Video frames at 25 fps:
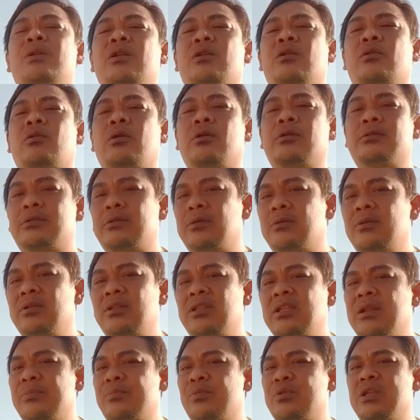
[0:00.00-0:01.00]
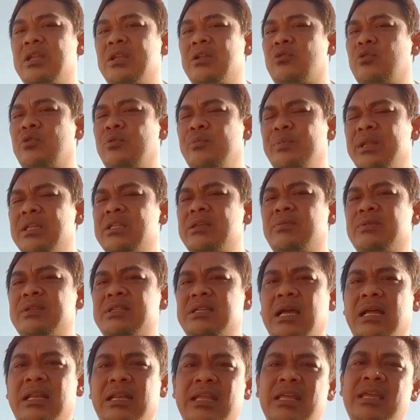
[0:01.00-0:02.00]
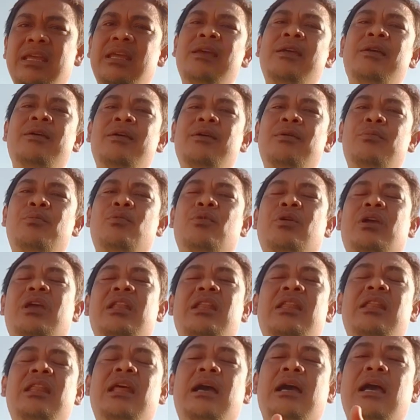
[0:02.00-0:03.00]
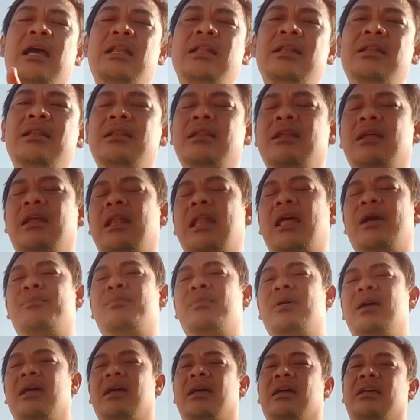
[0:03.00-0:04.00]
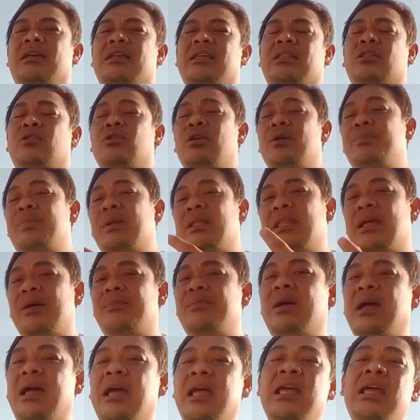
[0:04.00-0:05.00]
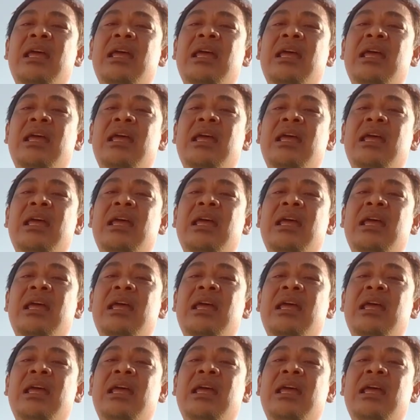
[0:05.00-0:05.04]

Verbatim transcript: kosong, tidak punya dokumen sama sekali, mungkin ini akan lama. Itu yang pertama.